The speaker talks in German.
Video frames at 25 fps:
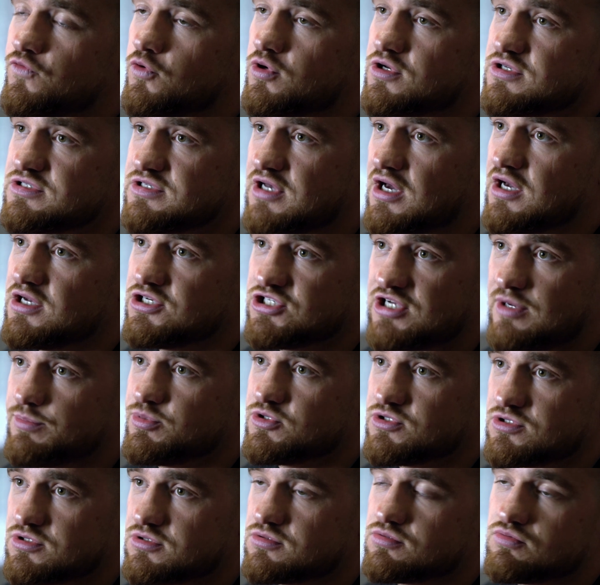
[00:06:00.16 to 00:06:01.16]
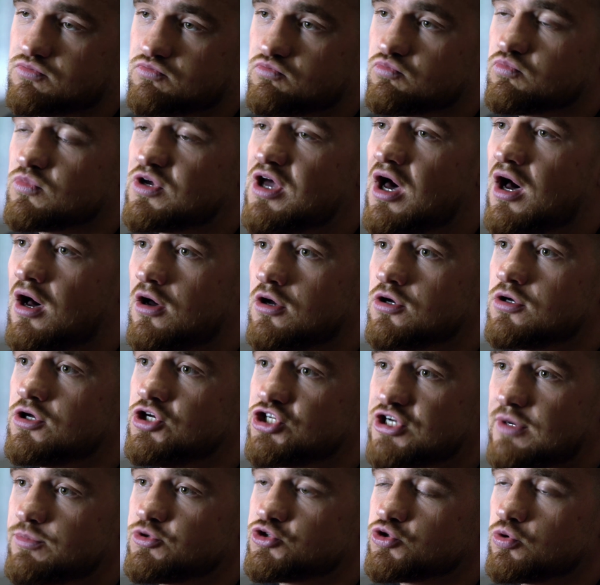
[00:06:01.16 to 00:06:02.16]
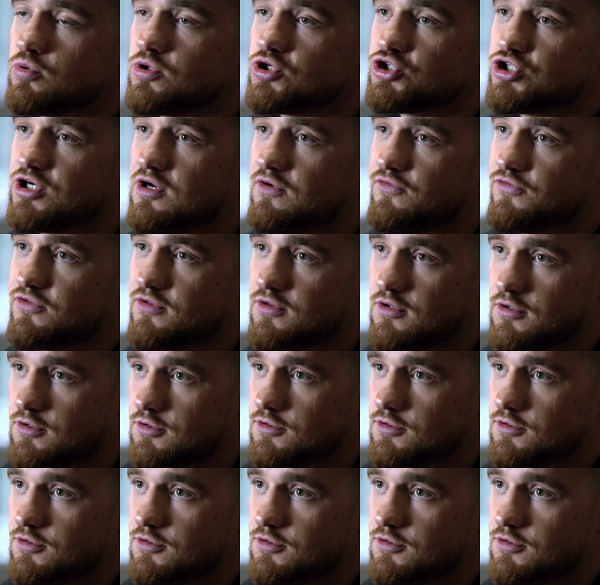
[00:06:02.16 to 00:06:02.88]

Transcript: du wirklich sagen, ich habe es ja, ich hab's schon geschafft.